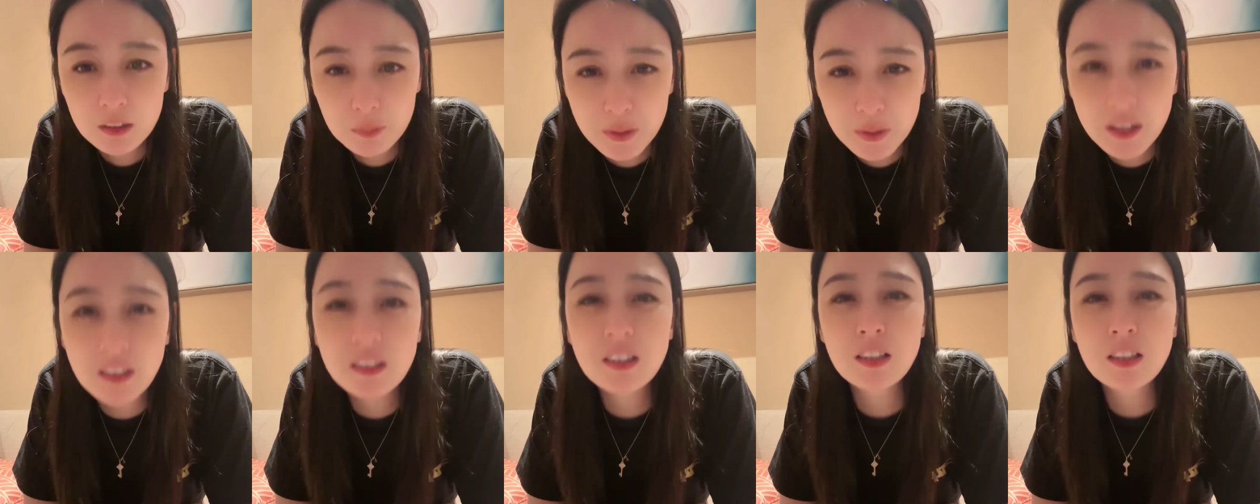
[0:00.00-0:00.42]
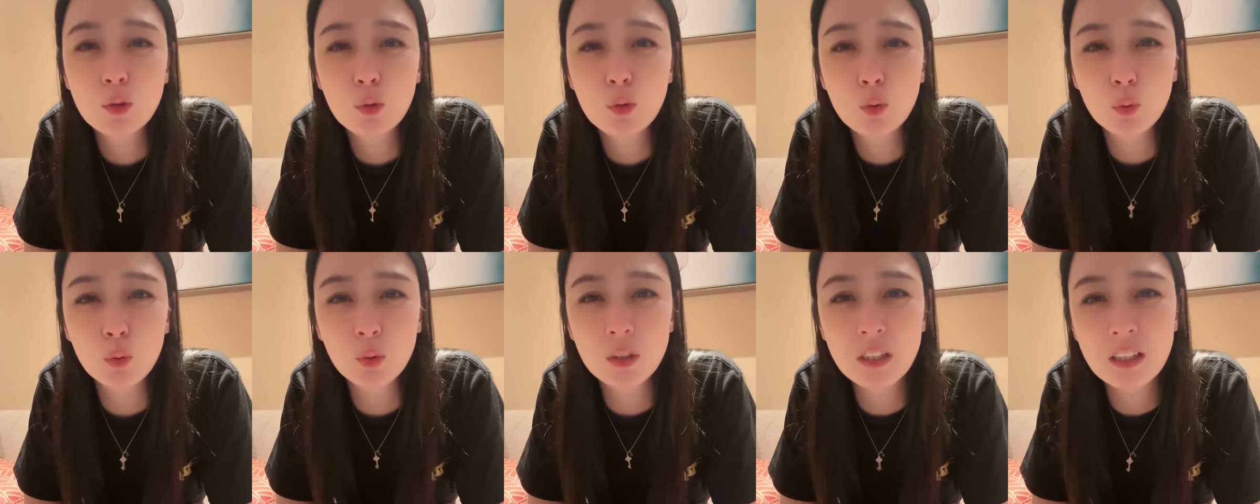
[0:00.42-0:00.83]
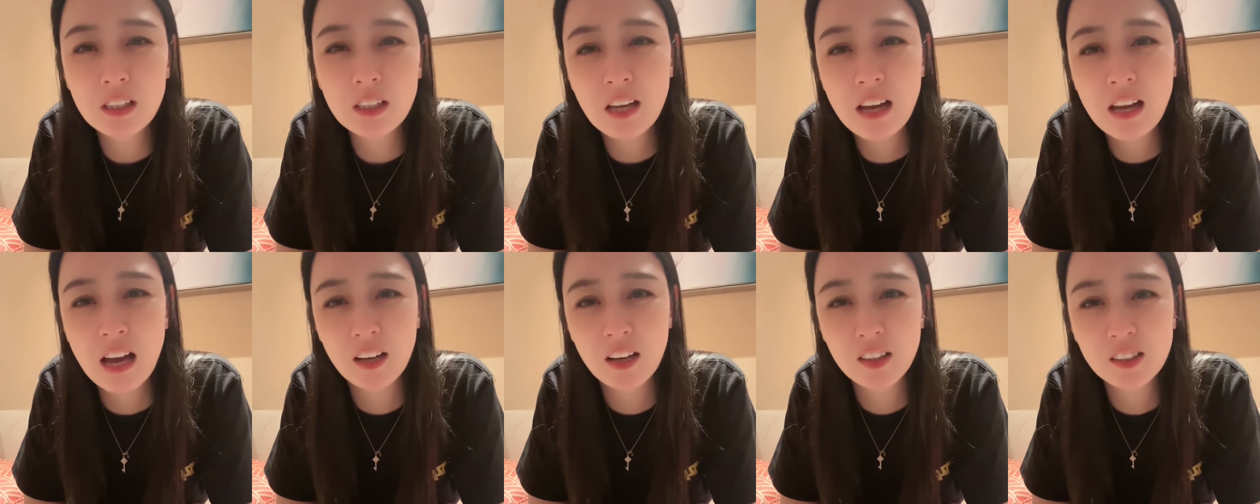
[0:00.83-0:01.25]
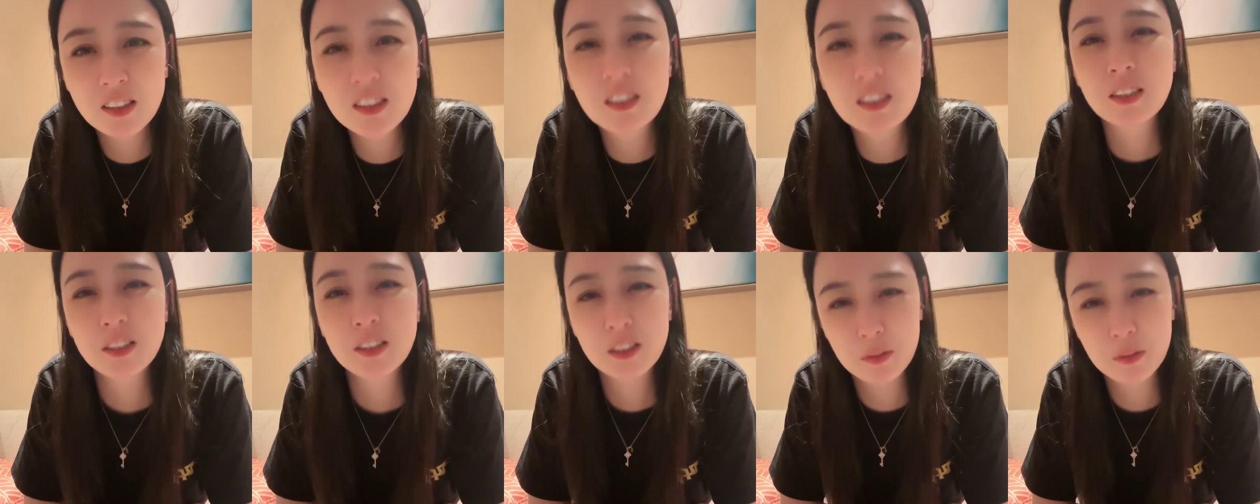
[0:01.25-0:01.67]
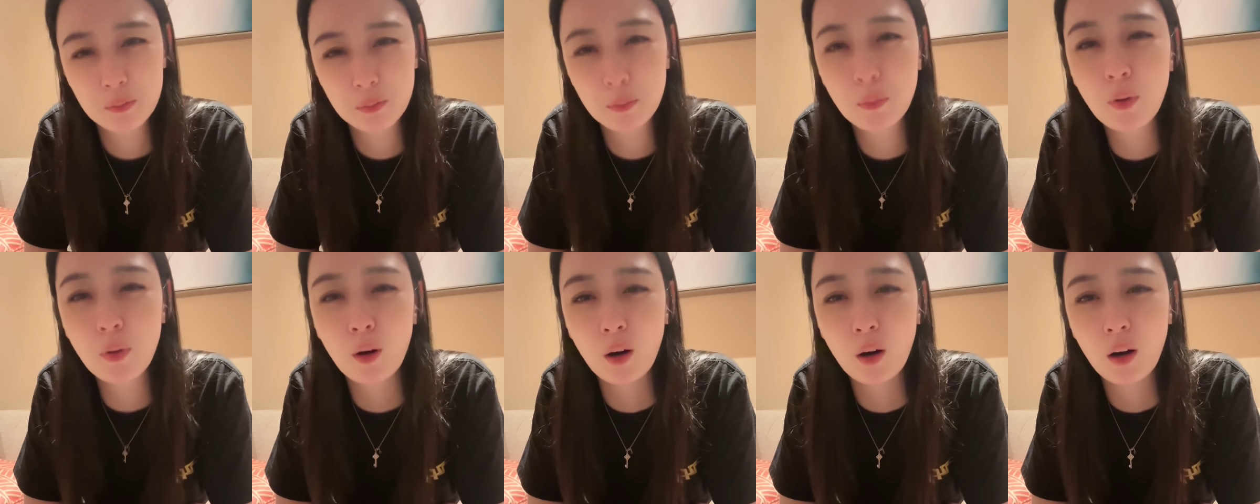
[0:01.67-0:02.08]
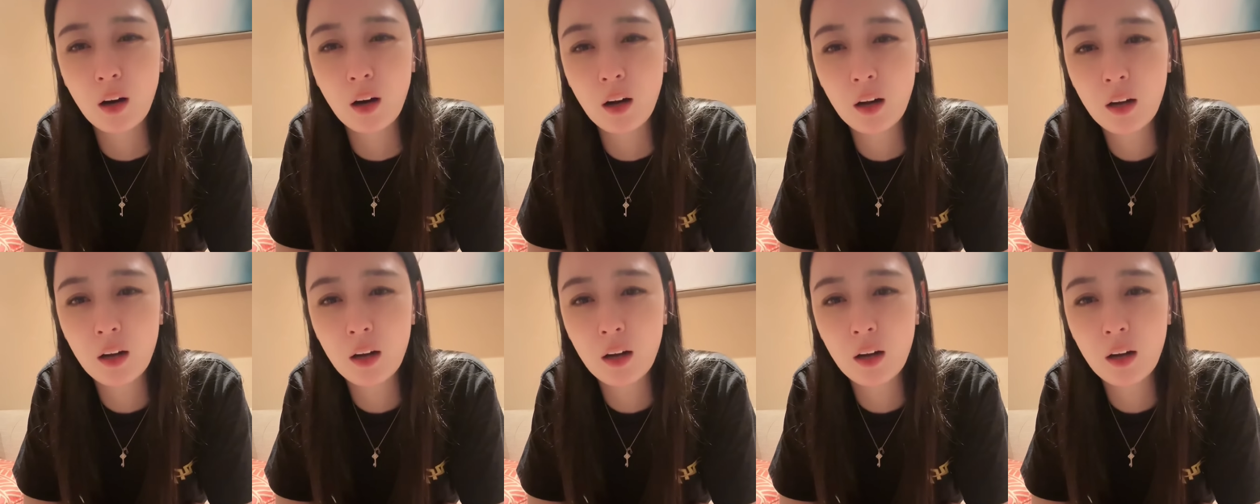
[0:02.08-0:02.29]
你别提徒弟这两个字行不？